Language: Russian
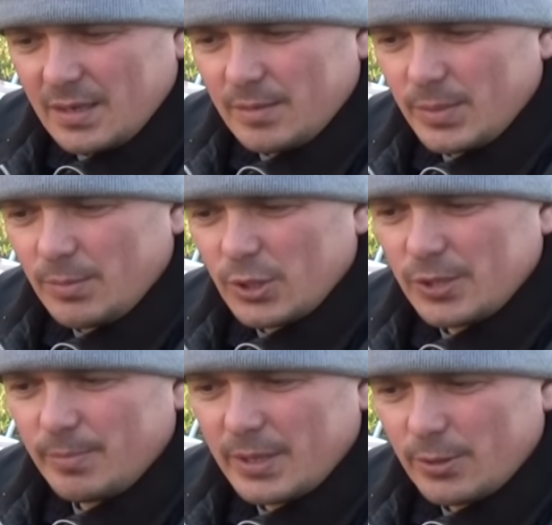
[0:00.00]
Мы
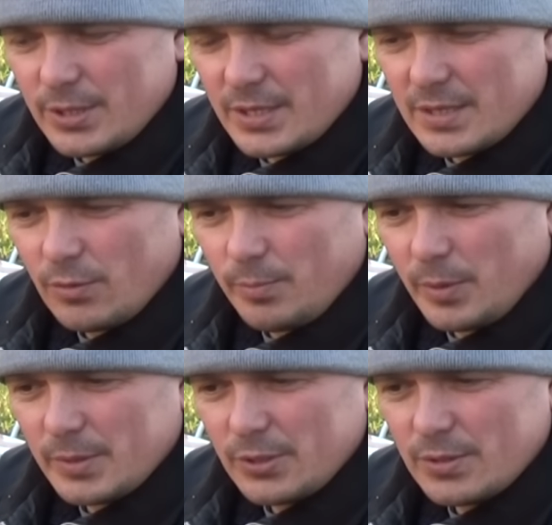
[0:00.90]
можем бороться с его
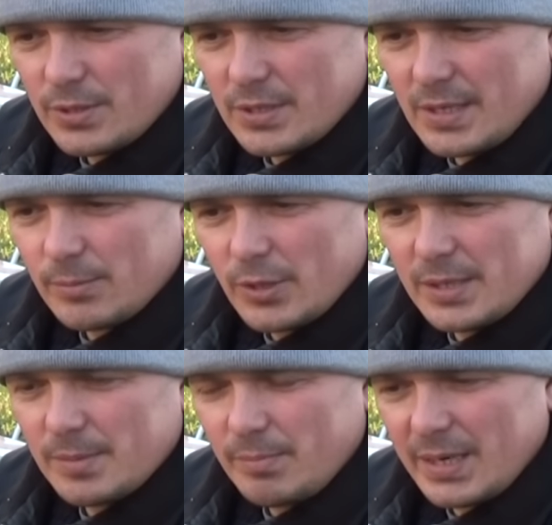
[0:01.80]
помощью со
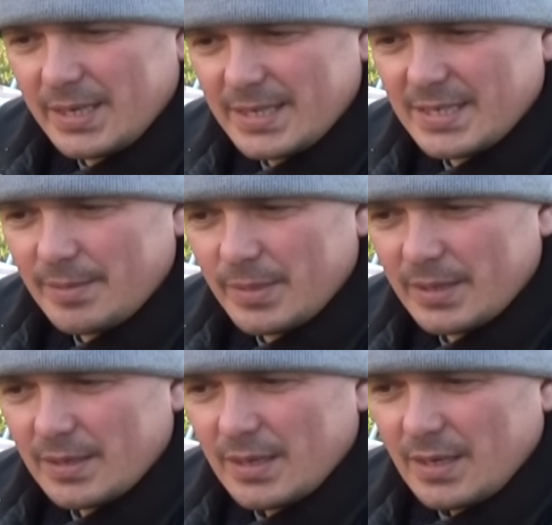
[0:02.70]
многими болезнями,
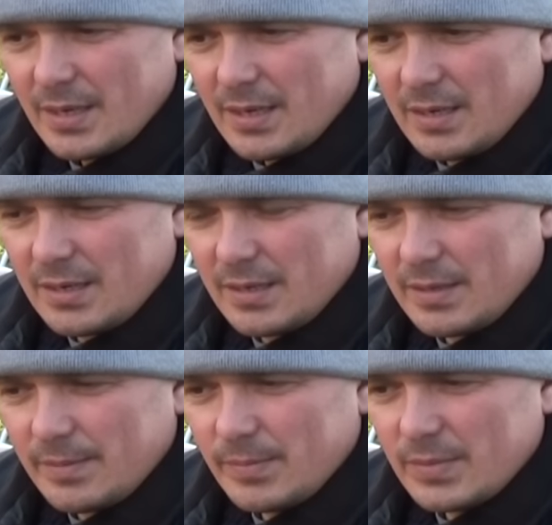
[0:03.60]

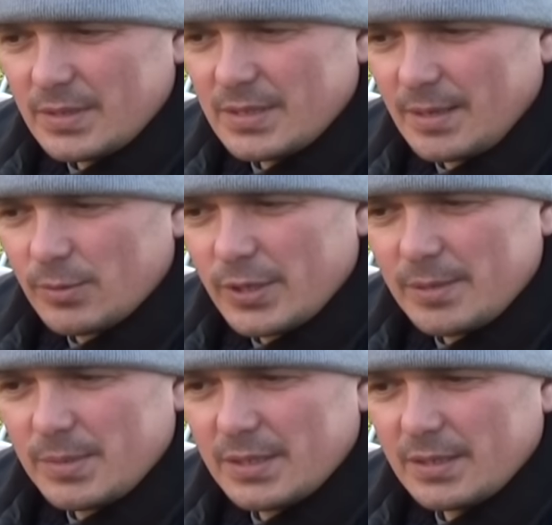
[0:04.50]
э, со
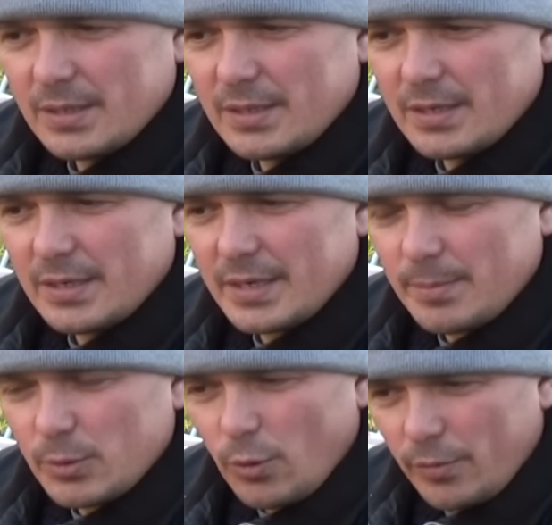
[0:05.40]
многими
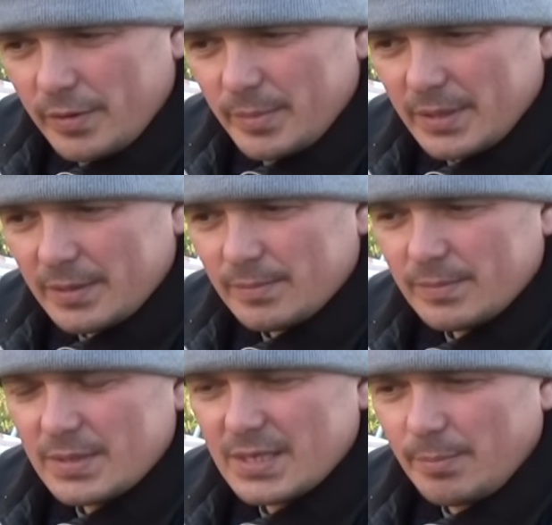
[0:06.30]
грибковыми
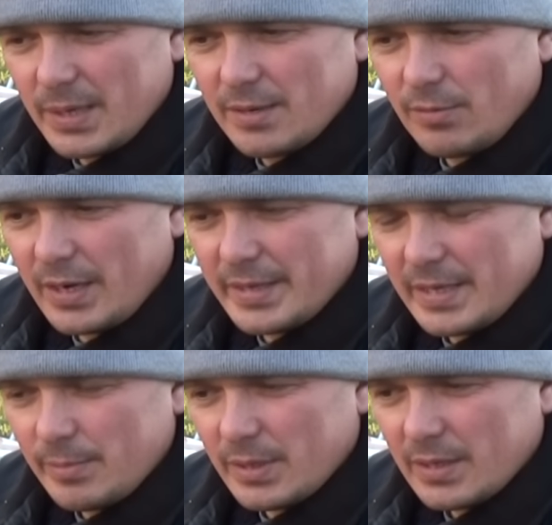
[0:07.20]

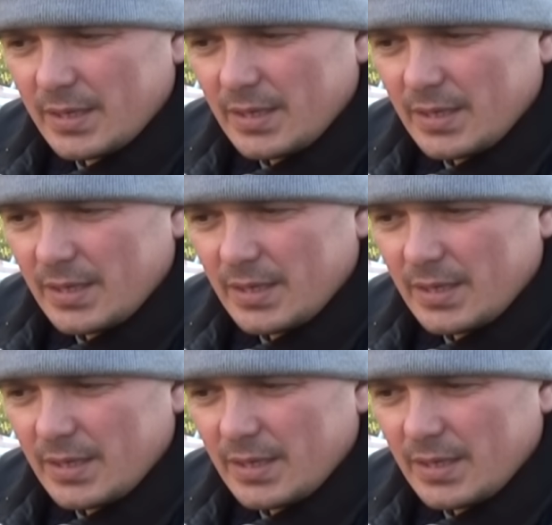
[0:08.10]
заболеваниями,